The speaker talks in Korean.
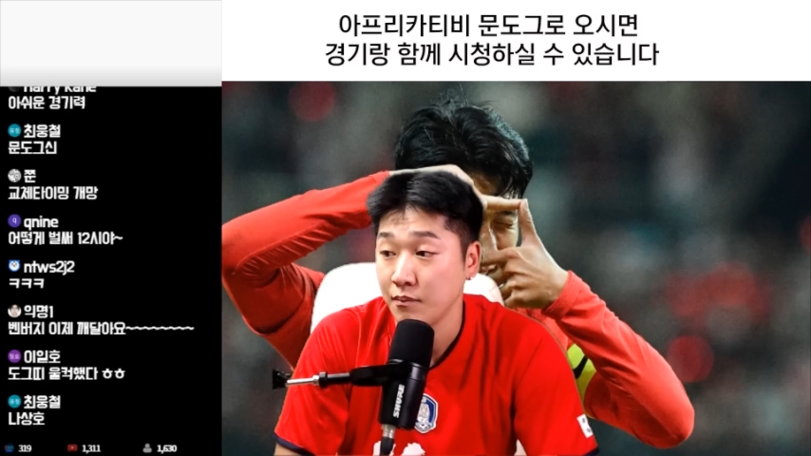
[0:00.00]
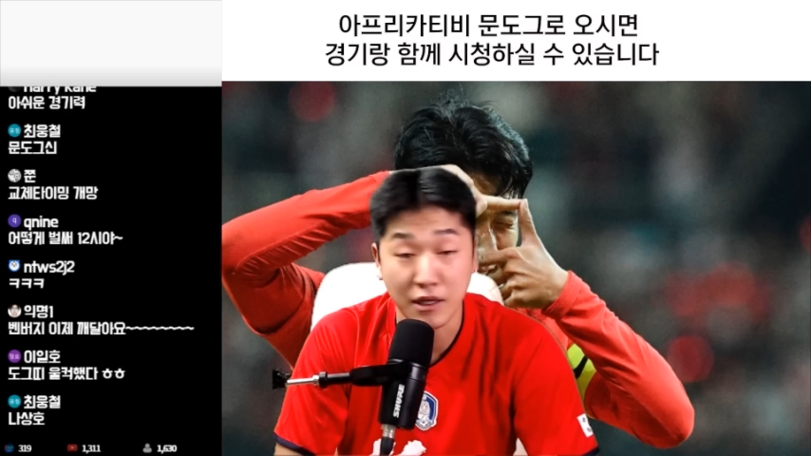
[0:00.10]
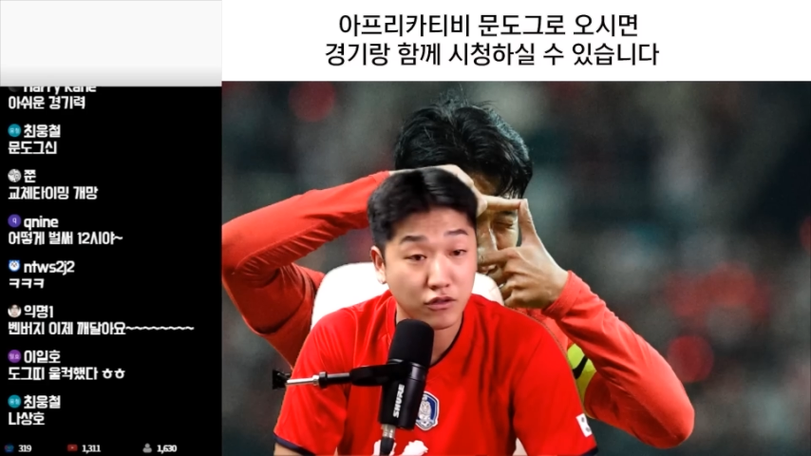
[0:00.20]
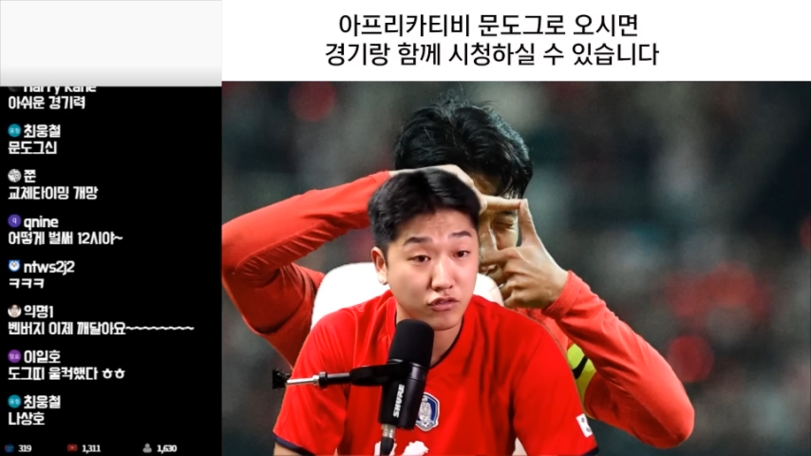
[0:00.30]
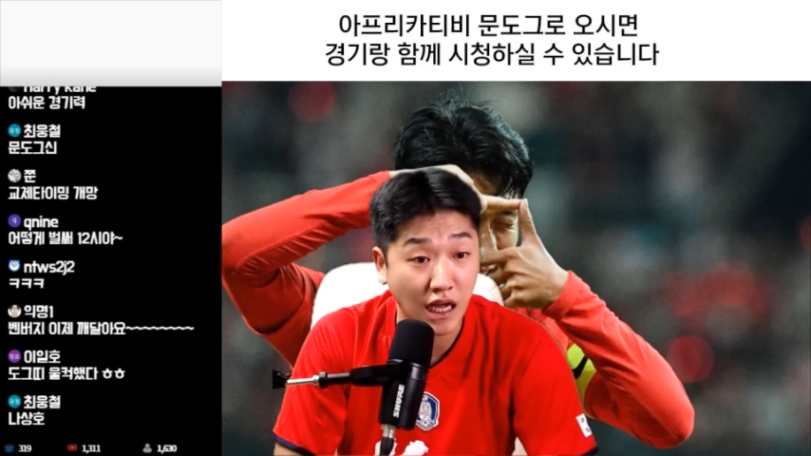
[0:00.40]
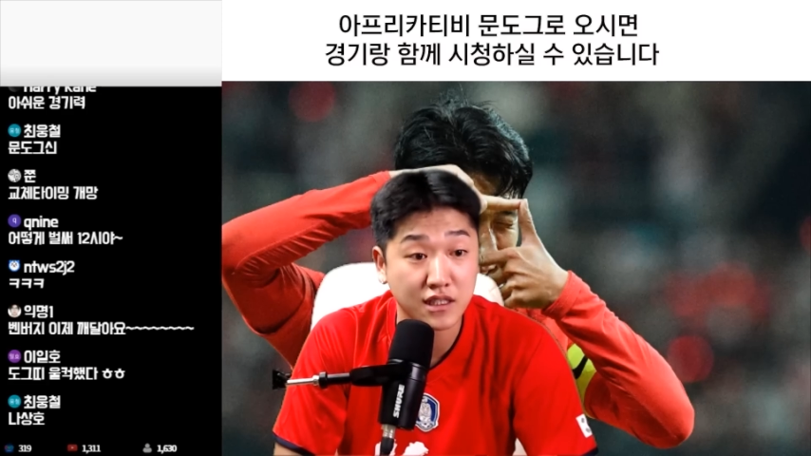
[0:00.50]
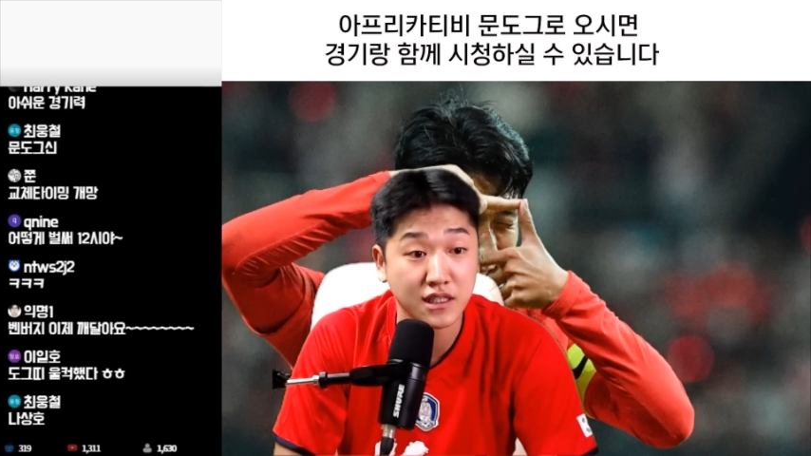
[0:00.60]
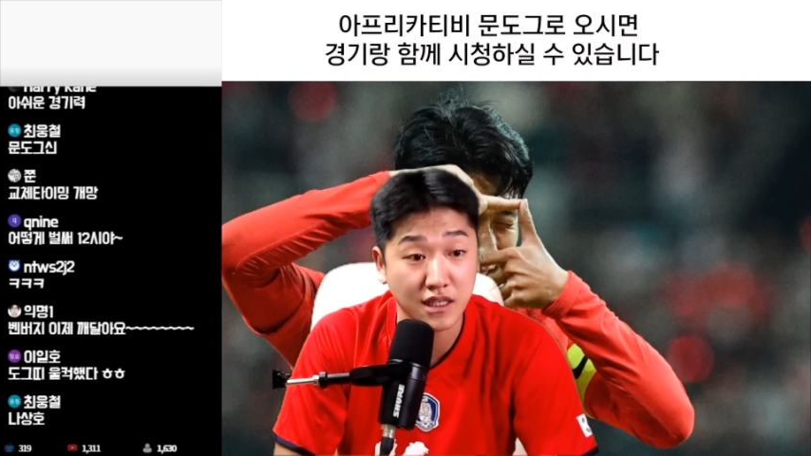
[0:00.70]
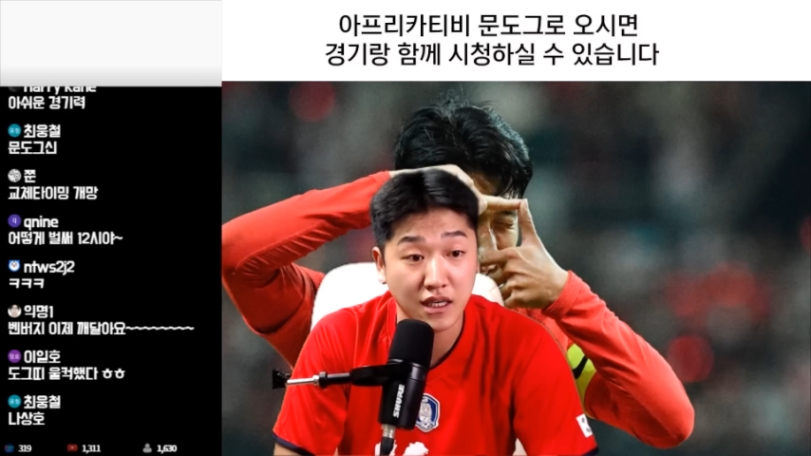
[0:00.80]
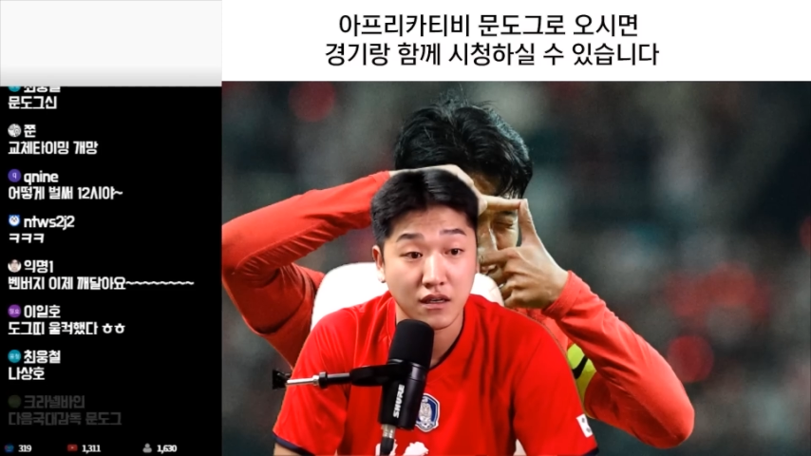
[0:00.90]
벤투
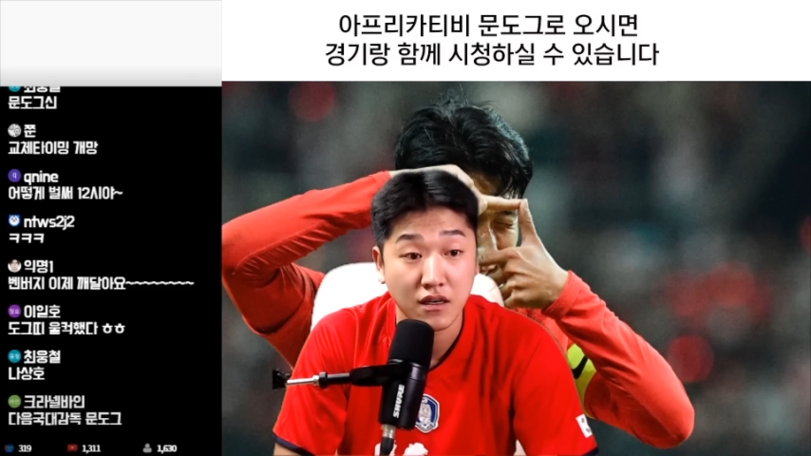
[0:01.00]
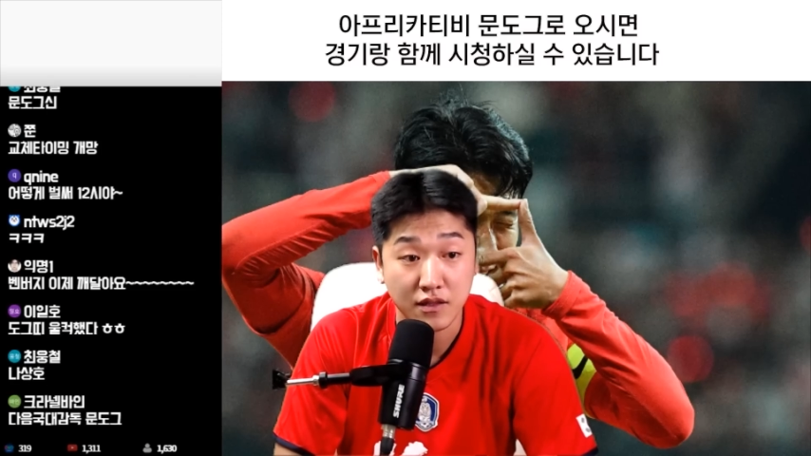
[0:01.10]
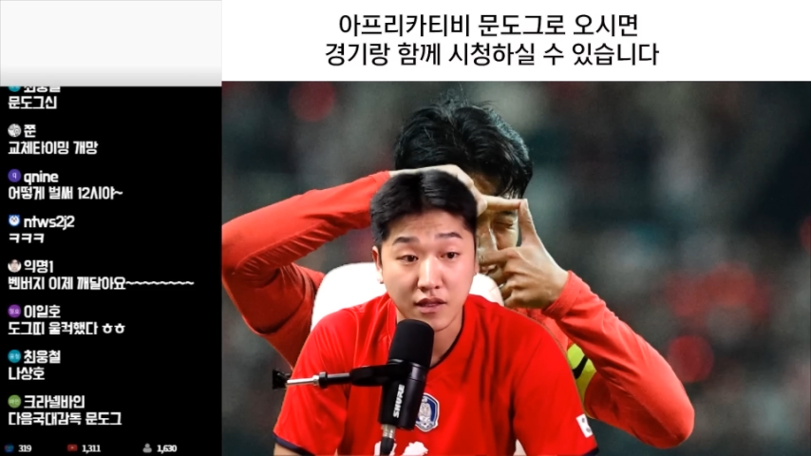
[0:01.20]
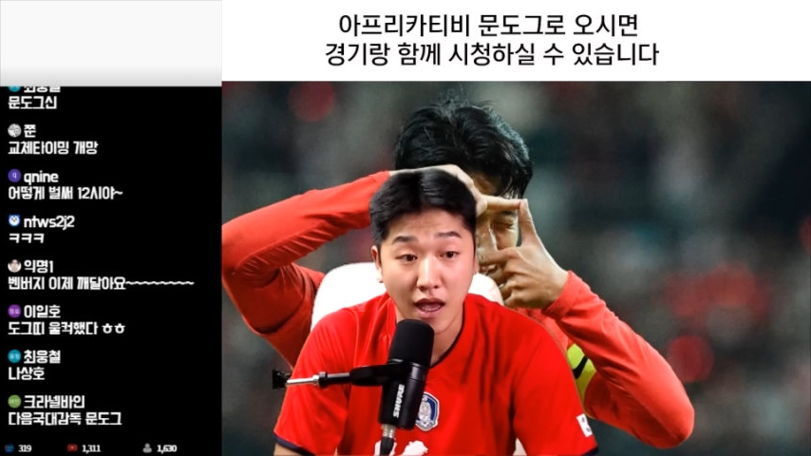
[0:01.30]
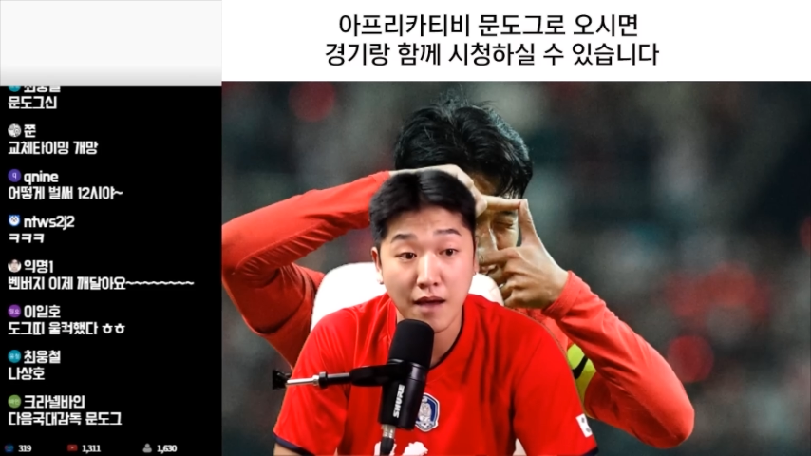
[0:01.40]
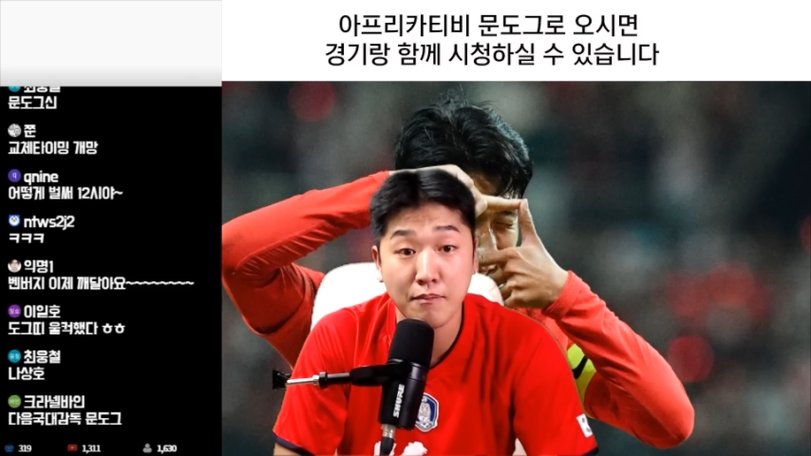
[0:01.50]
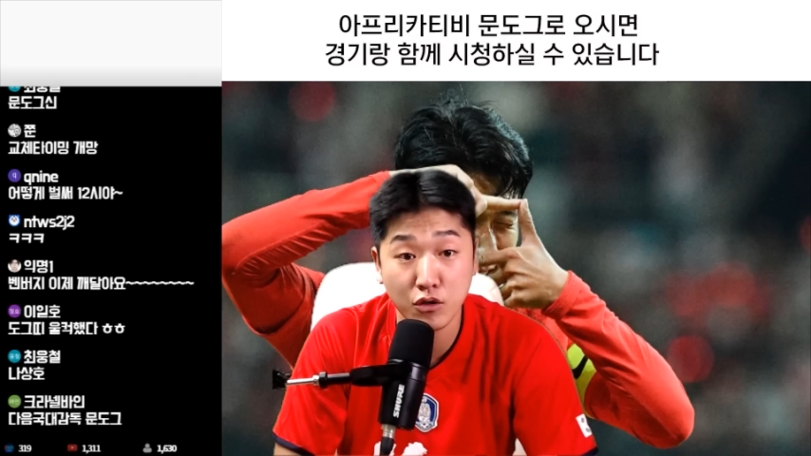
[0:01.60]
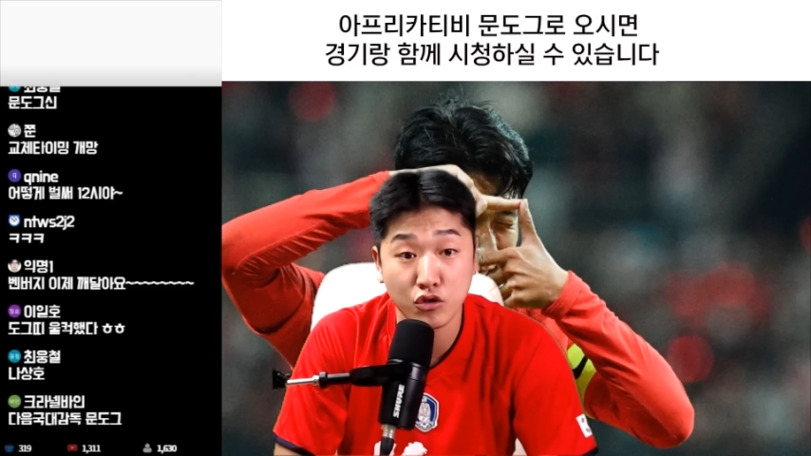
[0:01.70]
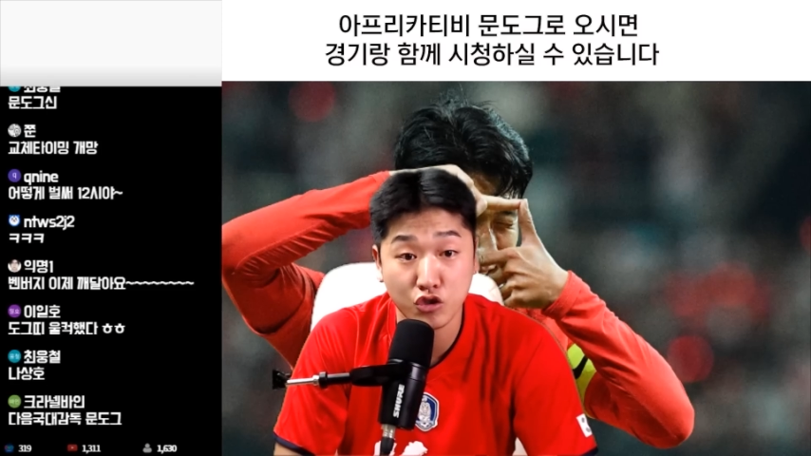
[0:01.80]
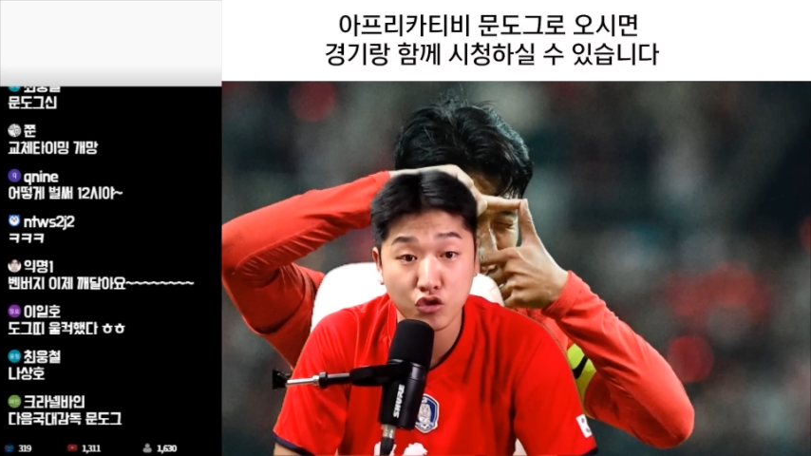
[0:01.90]
당신이
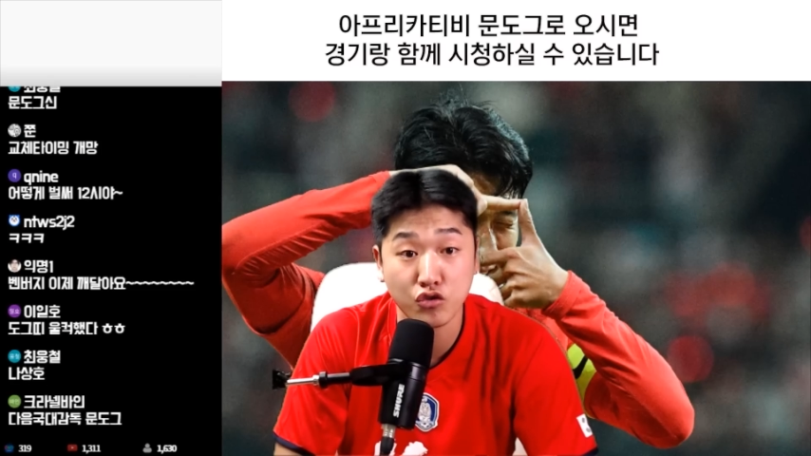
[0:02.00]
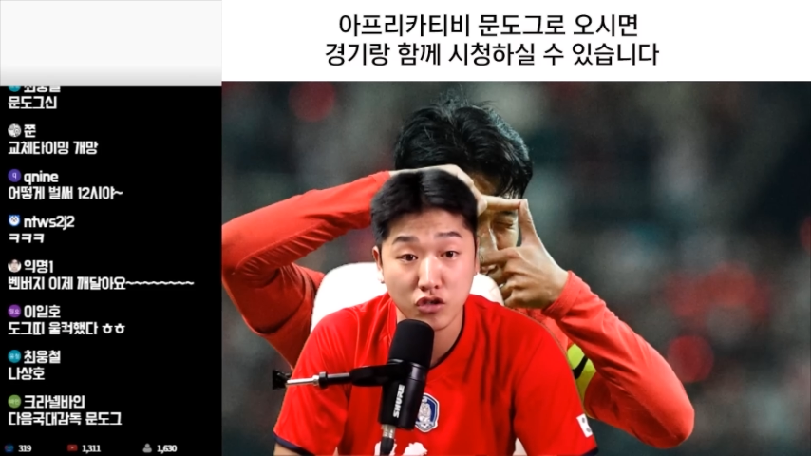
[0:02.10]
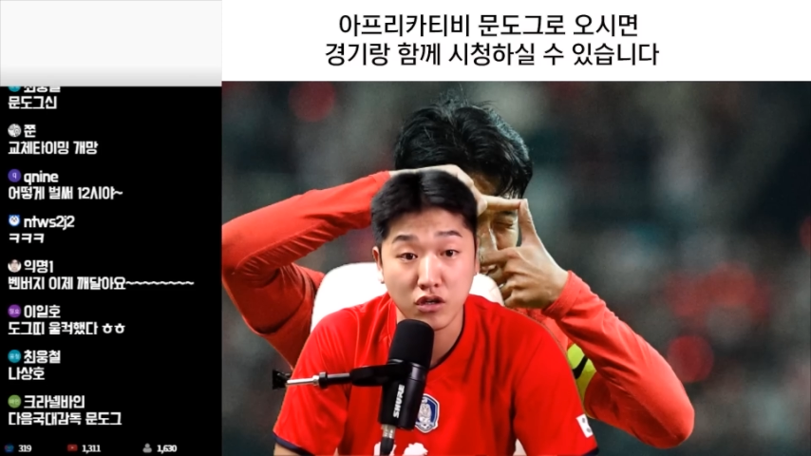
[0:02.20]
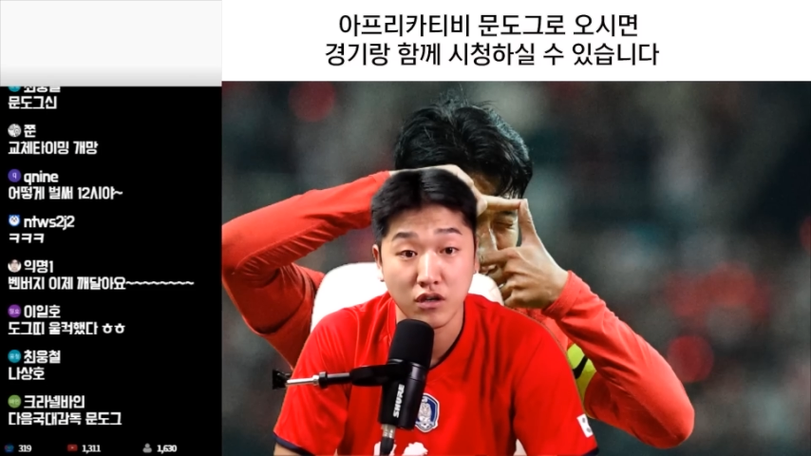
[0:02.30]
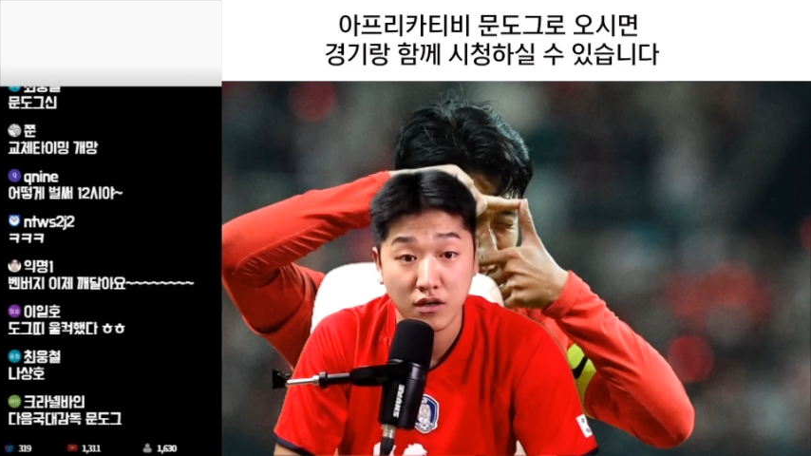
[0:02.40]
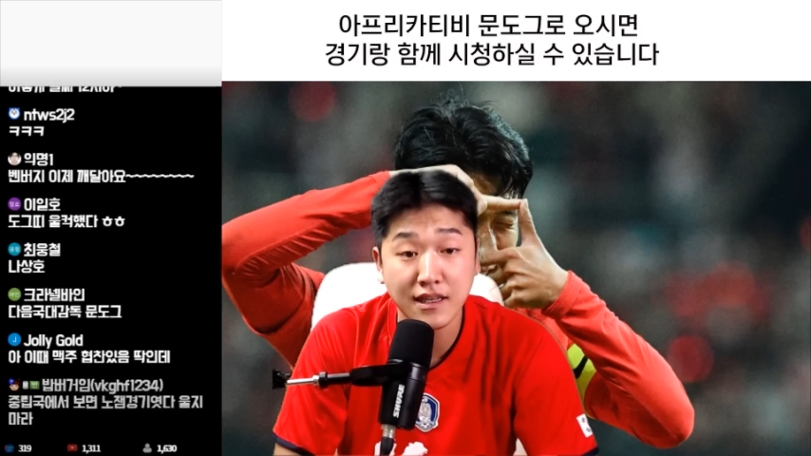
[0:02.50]
대한민국 축구를